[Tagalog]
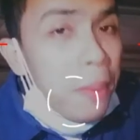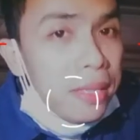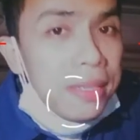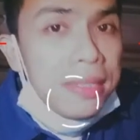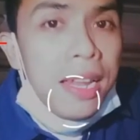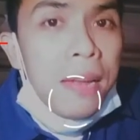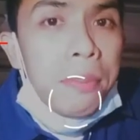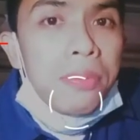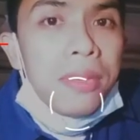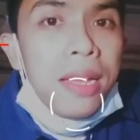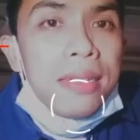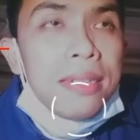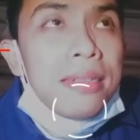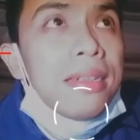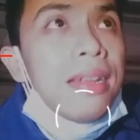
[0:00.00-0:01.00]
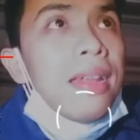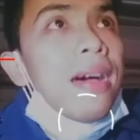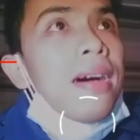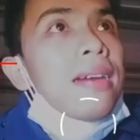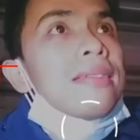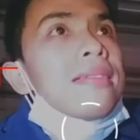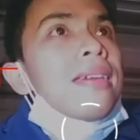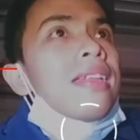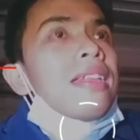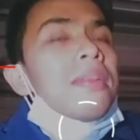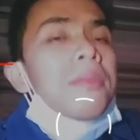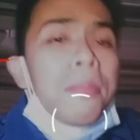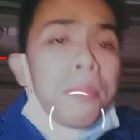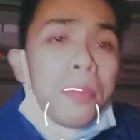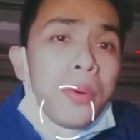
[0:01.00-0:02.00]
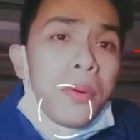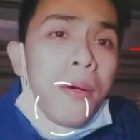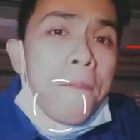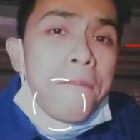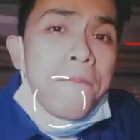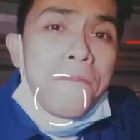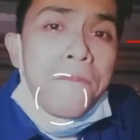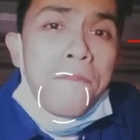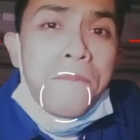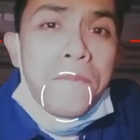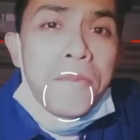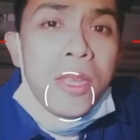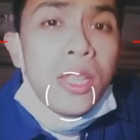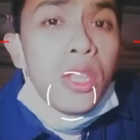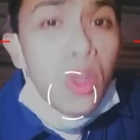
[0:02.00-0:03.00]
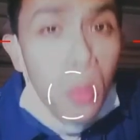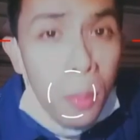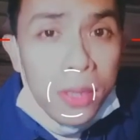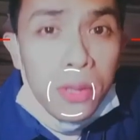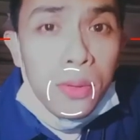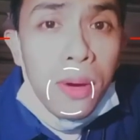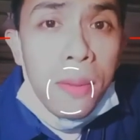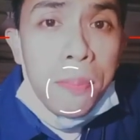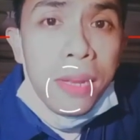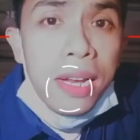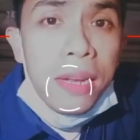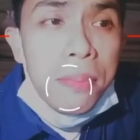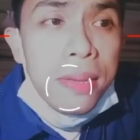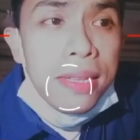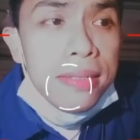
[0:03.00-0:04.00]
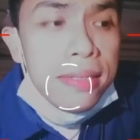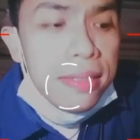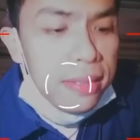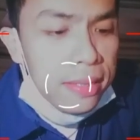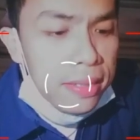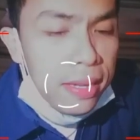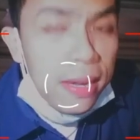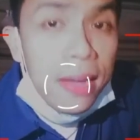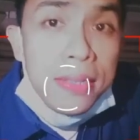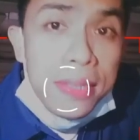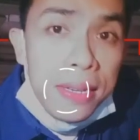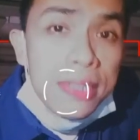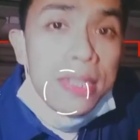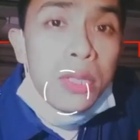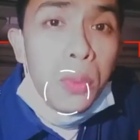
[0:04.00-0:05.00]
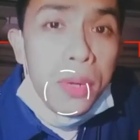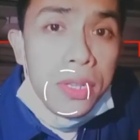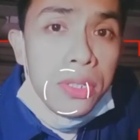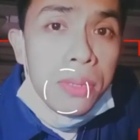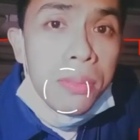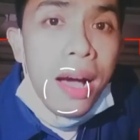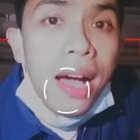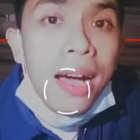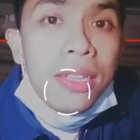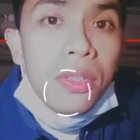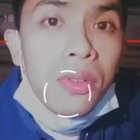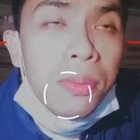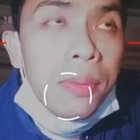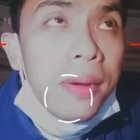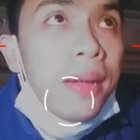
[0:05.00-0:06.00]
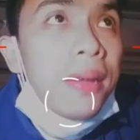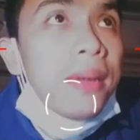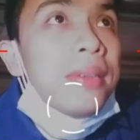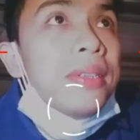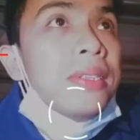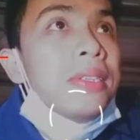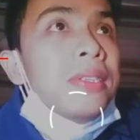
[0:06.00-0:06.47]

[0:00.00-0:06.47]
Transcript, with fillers: Pagdasal po natin sila at sana naman po hindi humantong ang Philippines sa ganyang sitwasyon mga katropa.